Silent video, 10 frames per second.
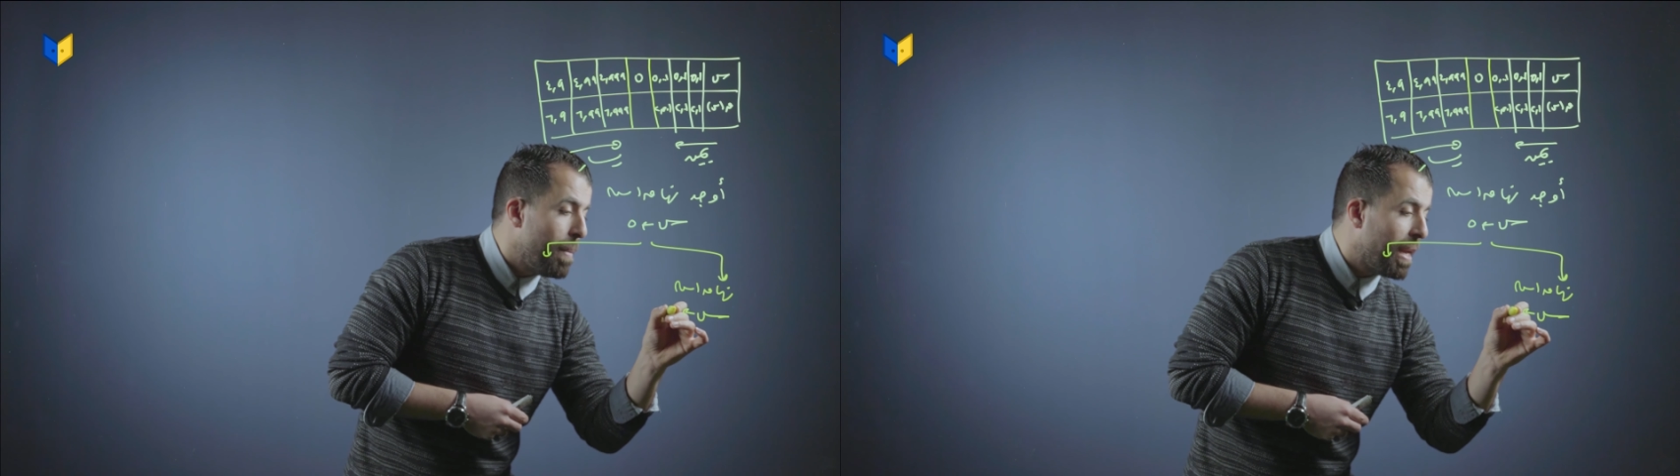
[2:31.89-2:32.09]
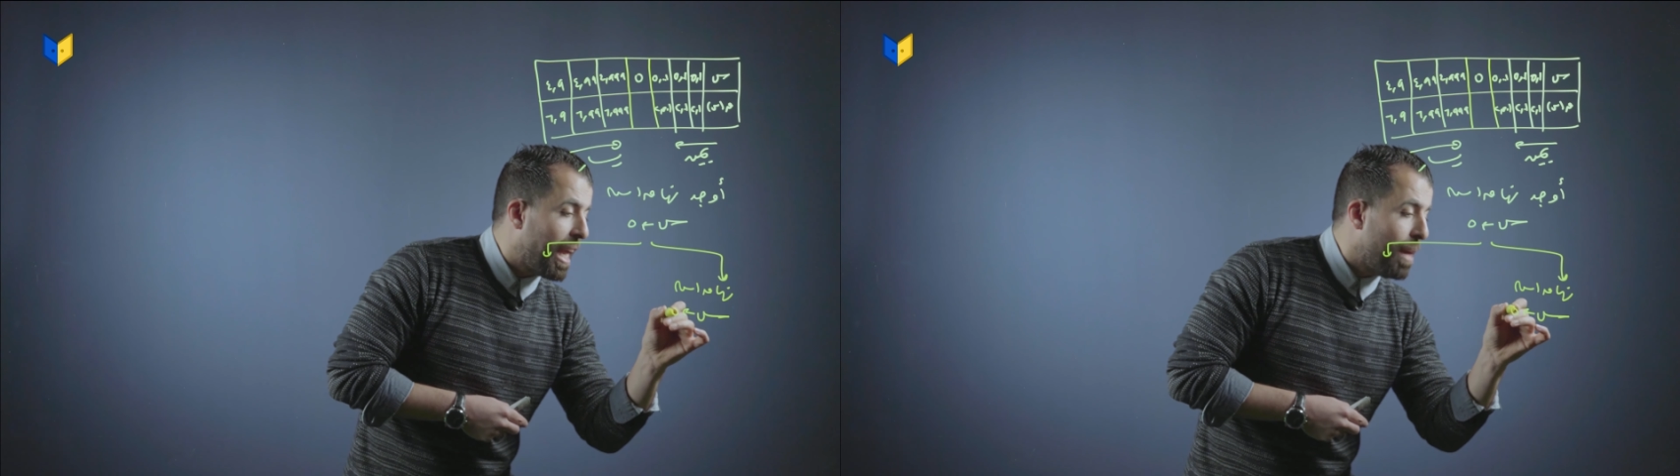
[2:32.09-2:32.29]

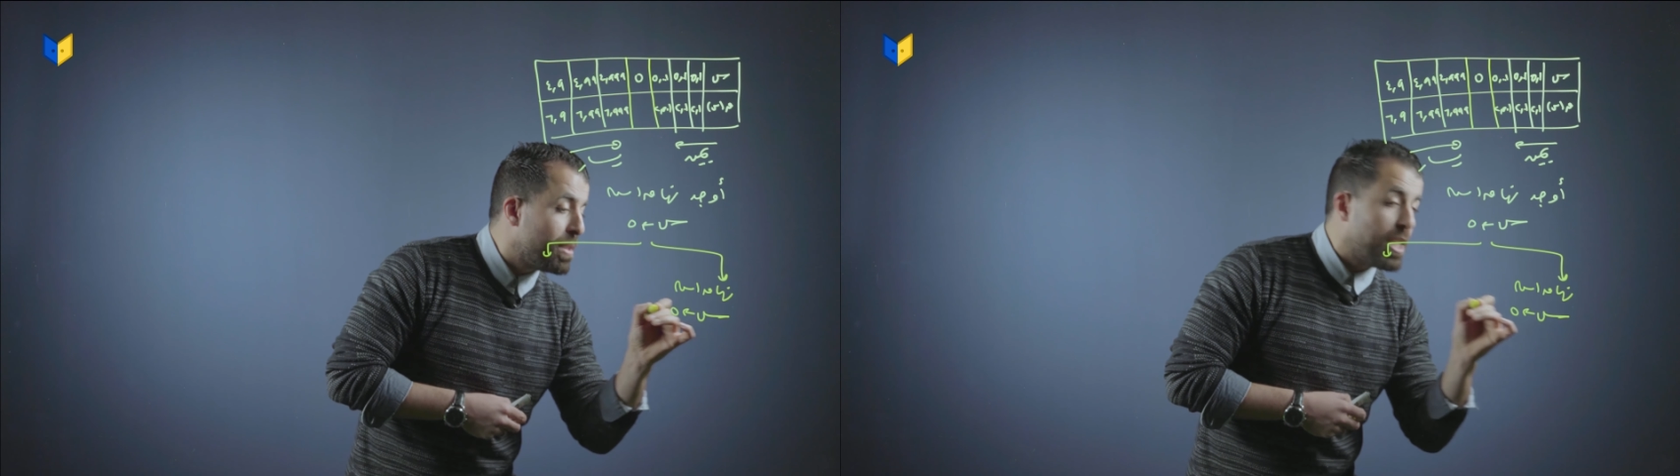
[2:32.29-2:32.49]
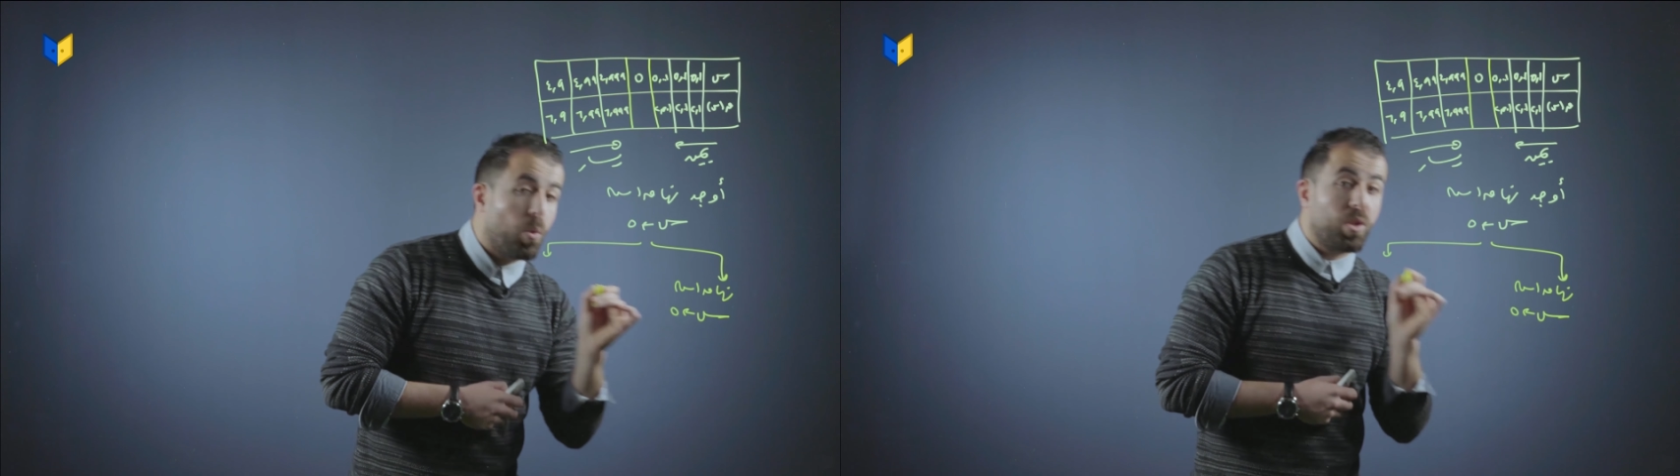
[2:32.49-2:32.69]
من
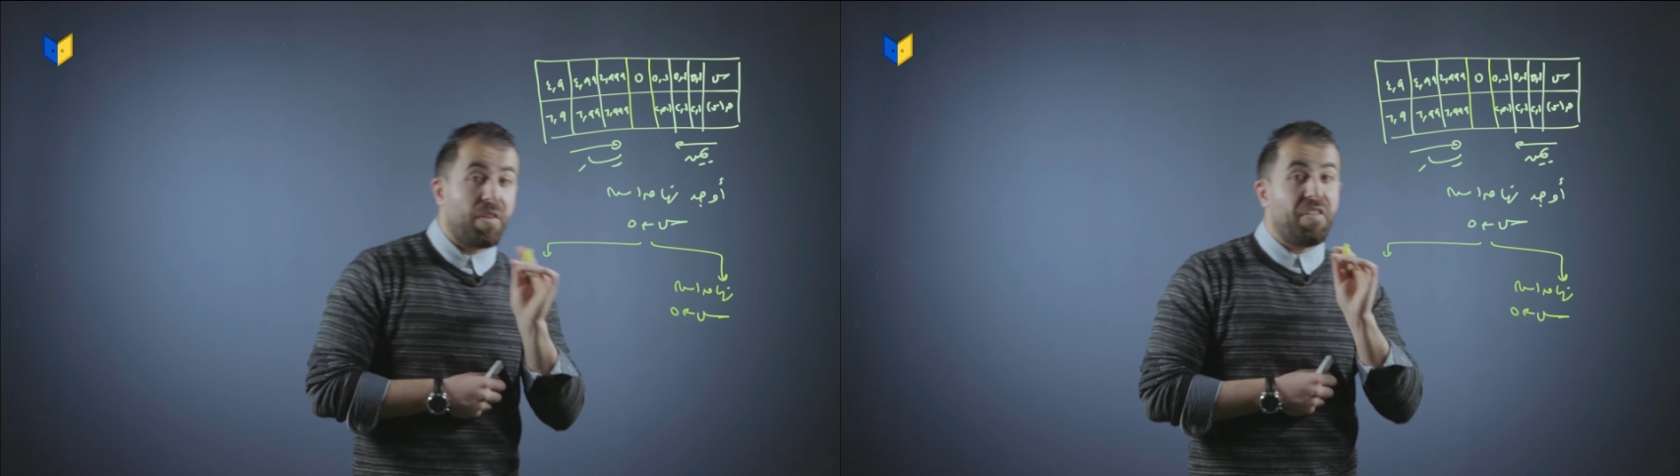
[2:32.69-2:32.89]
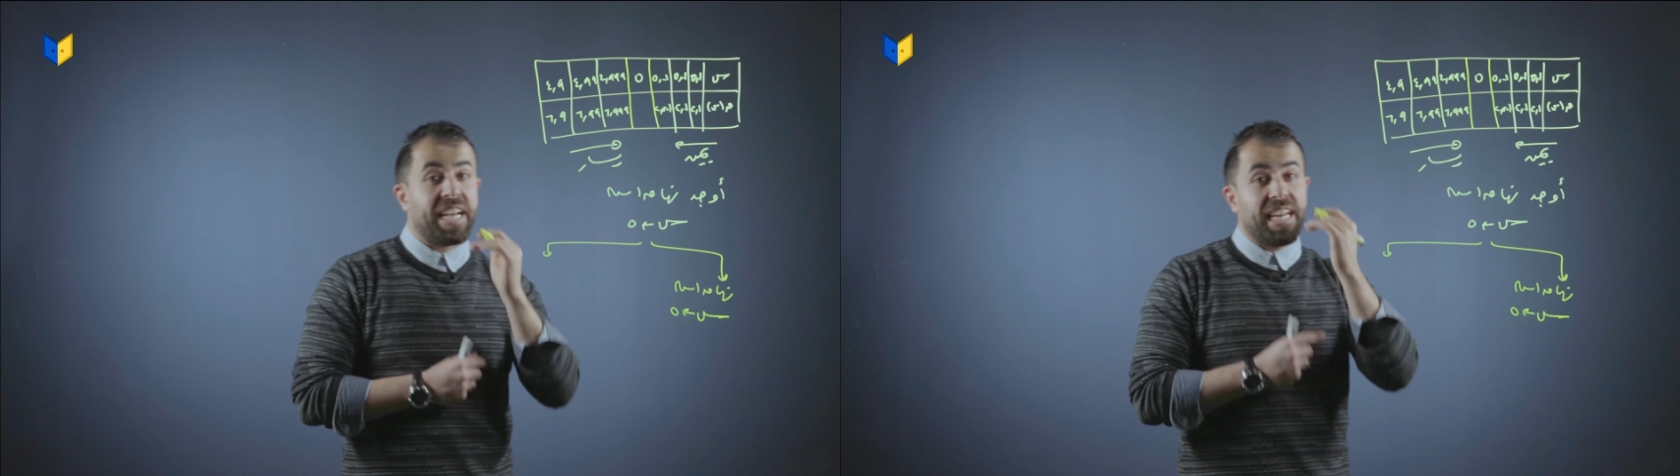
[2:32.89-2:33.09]
خمسة
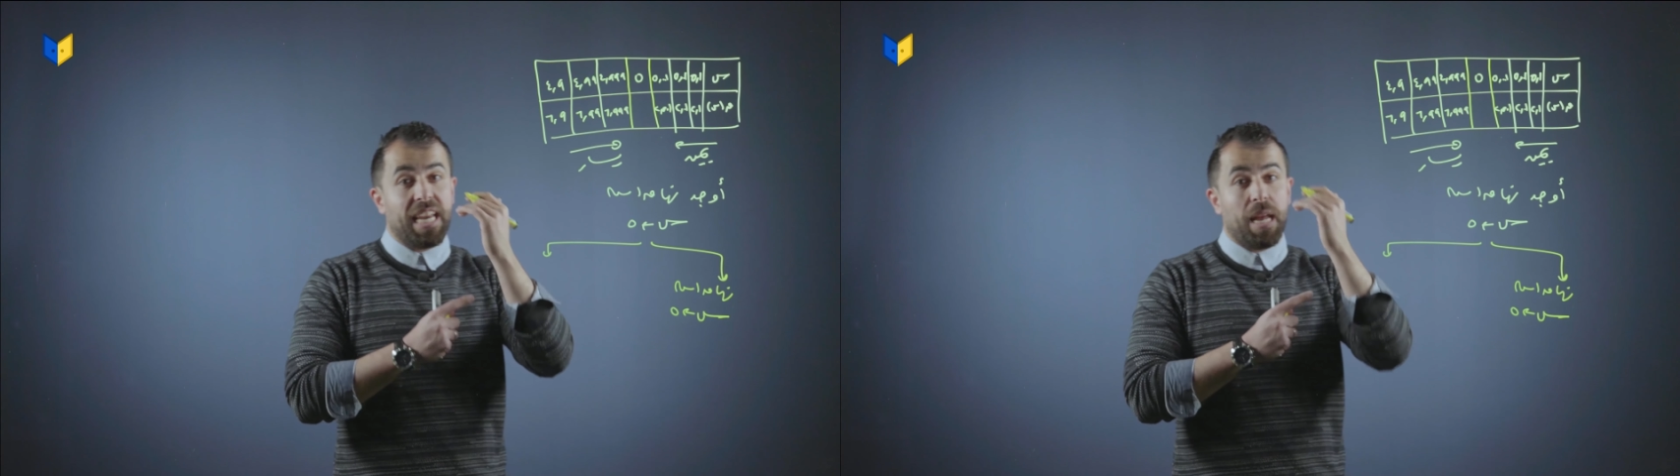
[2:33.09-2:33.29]
واتفقنا